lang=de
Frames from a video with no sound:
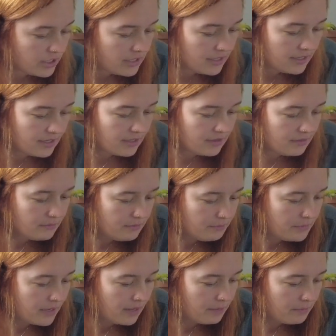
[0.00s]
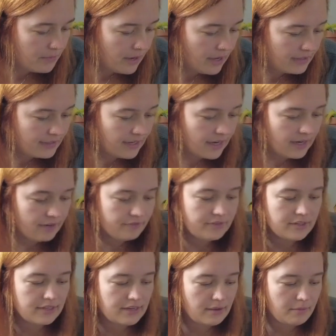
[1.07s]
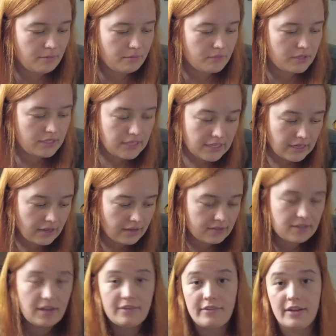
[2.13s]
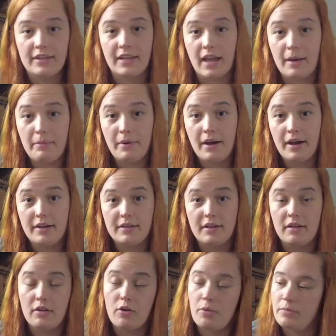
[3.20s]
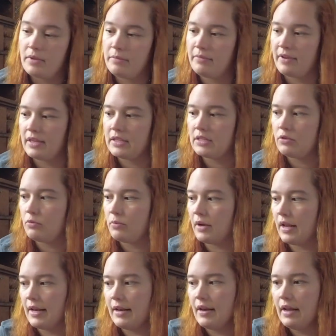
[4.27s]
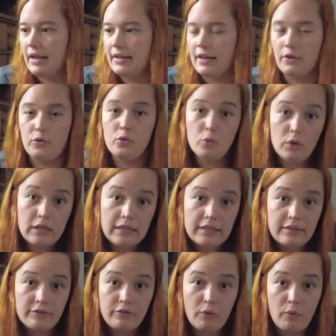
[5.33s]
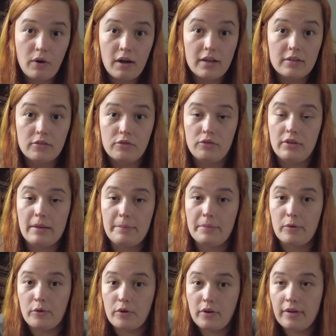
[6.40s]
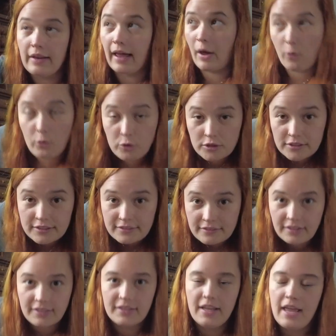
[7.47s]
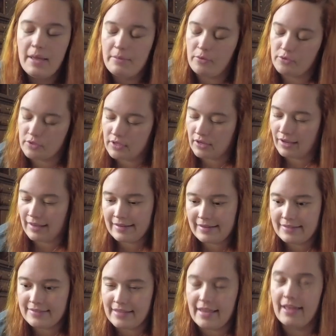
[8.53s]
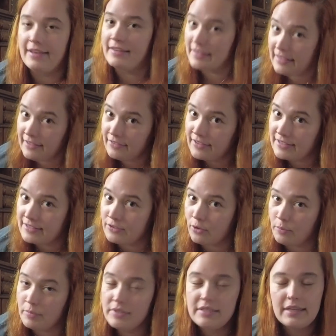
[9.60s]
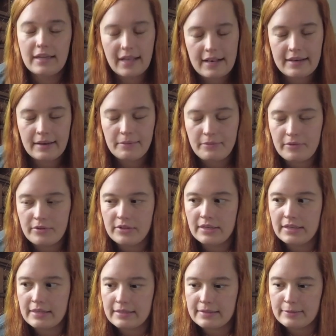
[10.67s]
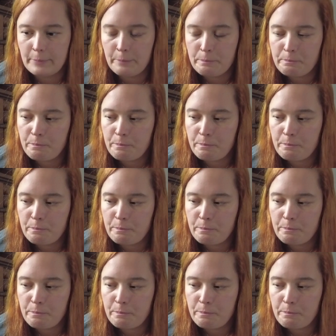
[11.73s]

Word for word: Indien, Myanmar, Thailand, Vietnam, China, Taiwan, Japan, da kommt die Pflanze überall natürlich vor, also lebt dort draußen. Bei uns geht das eher nicht, weil sie doch ein bisschen kälteempfindlich ist.